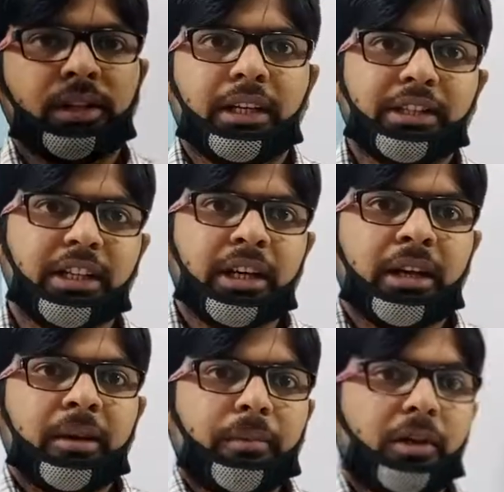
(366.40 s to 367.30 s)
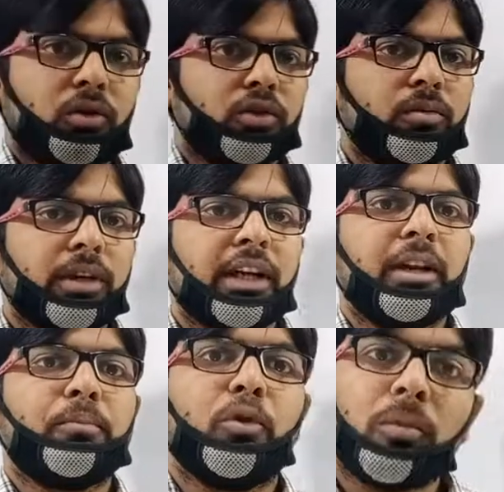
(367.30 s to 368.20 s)
ঠিক আছে মানে দশমিকের
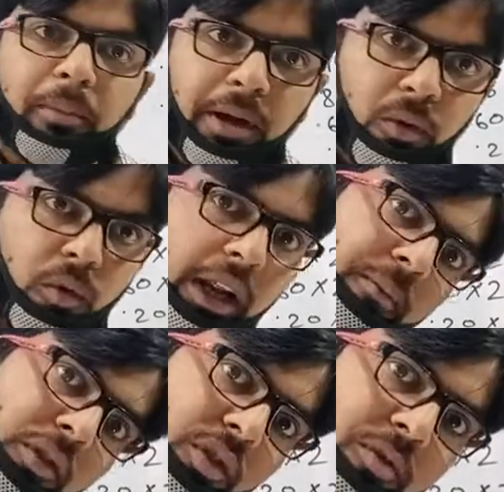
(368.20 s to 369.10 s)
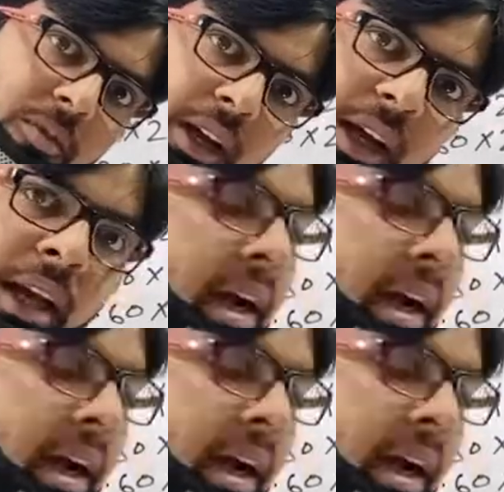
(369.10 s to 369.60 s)
পূর্ব ভ্যালুগুলো আমরা সবসময়